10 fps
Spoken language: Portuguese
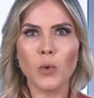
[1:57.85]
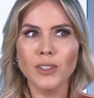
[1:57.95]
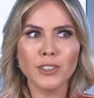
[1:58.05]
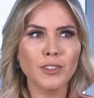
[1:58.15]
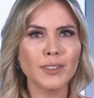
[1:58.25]

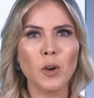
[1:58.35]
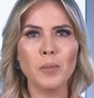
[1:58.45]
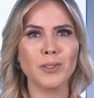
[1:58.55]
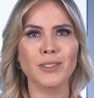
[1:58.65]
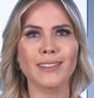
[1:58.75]
quando que eu vou ter a
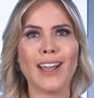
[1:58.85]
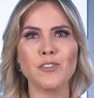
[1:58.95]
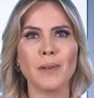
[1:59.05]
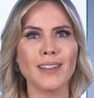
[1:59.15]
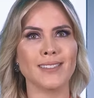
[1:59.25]

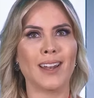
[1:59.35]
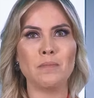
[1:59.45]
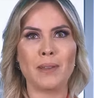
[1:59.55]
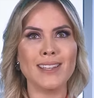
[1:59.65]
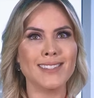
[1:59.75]
oportunidade de
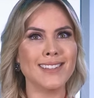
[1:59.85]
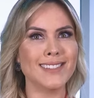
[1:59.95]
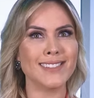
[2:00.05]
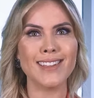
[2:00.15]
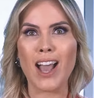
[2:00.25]
palestrar
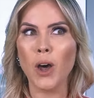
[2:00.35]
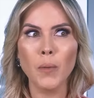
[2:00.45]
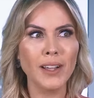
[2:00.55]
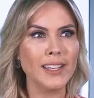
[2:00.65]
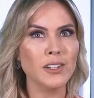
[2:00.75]

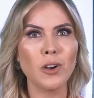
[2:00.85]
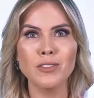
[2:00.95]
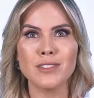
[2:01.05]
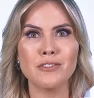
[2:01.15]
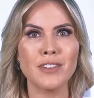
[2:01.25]
presencial aí, igual
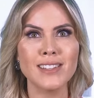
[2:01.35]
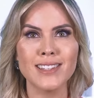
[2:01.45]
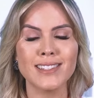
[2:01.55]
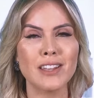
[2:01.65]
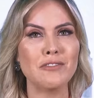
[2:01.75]
você fez
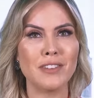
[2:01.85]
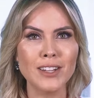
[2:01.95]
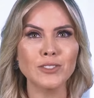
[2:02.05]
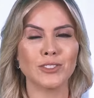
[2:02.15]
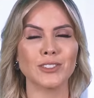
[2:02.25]
nesse
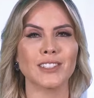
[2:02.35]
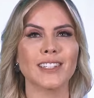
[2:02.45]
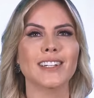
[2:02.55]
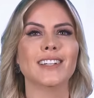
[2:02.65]
evento?